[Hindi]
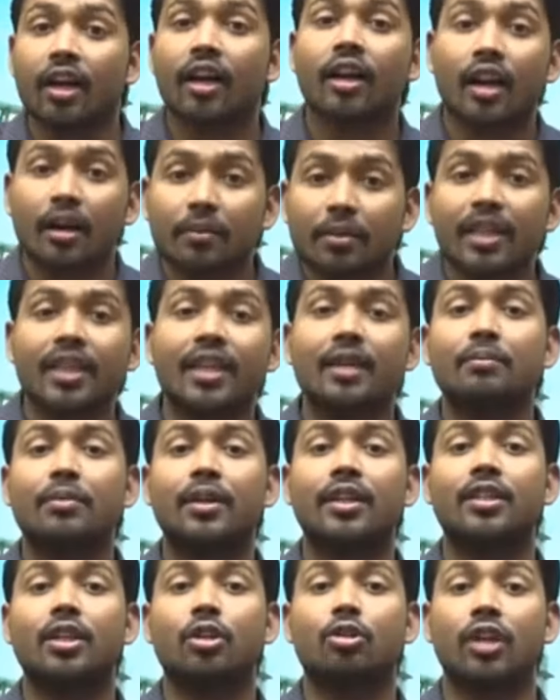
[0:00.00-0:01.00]
अगर अभी
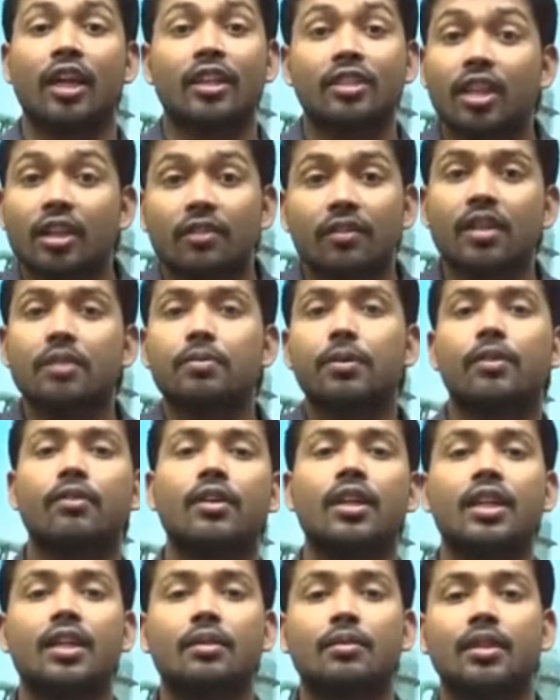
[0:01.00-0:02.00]
टेम्परेचर हो जाए जनवरी
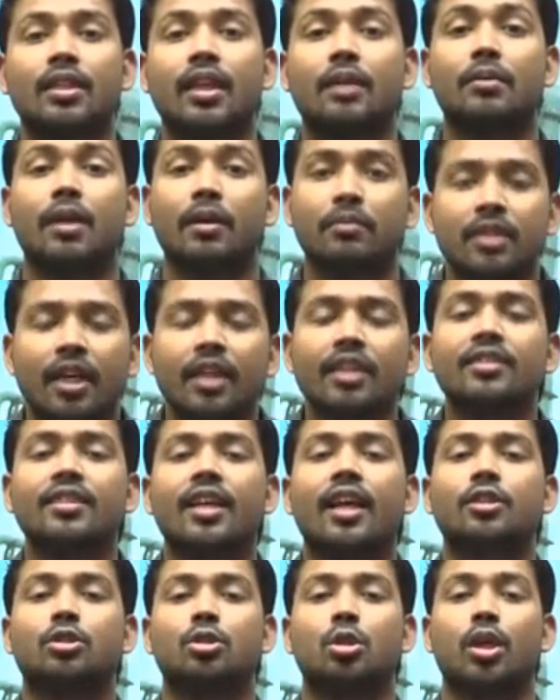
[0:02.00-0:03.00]
फरवरी के महीना में हम यही
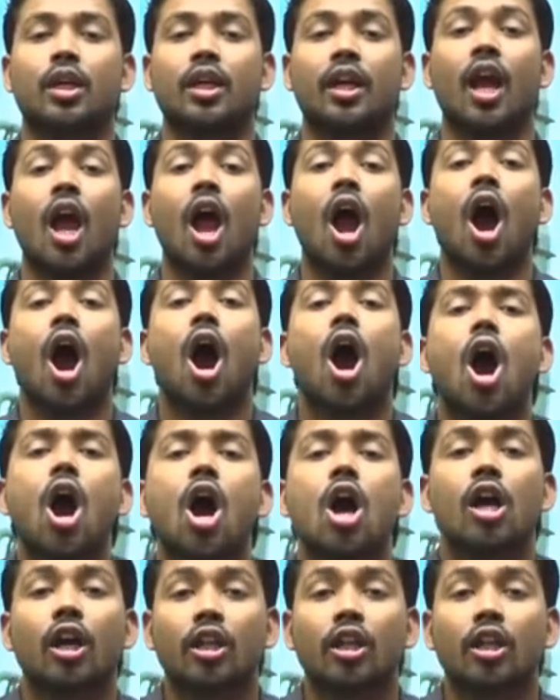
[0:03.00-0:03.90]
सांस छोड़ेंगे हाँ,